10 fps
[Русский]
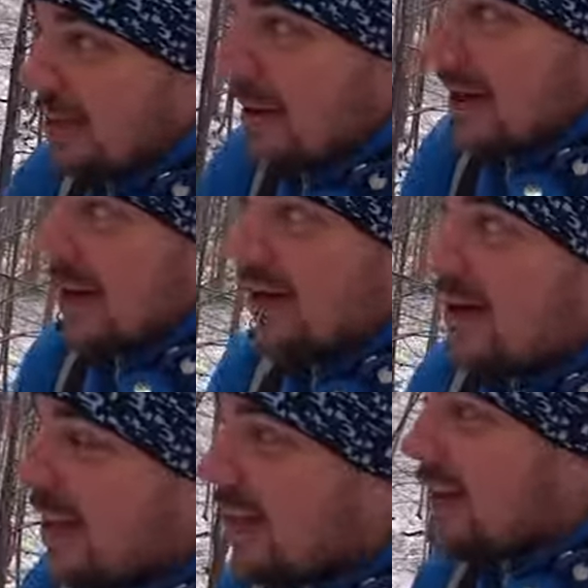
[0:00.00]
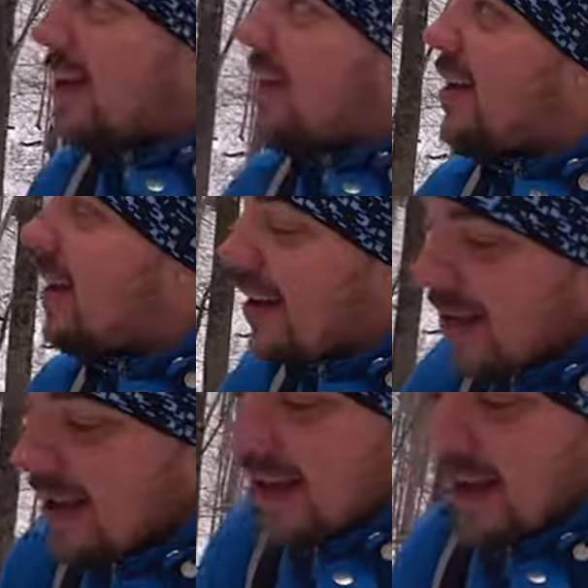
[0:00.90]
мокроваты.
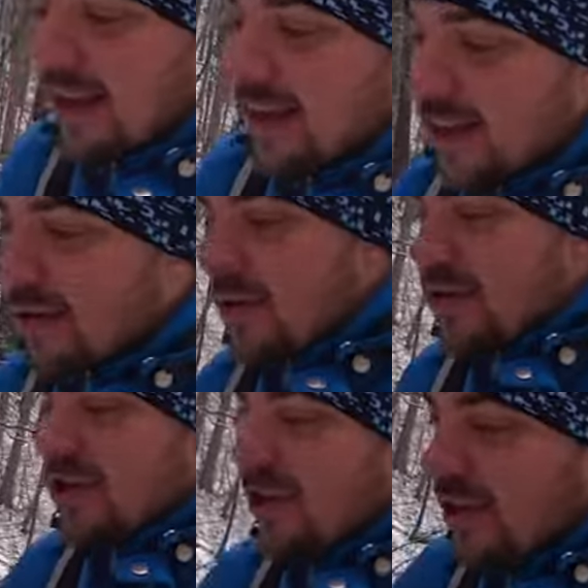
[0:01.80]
Но ну, ничего,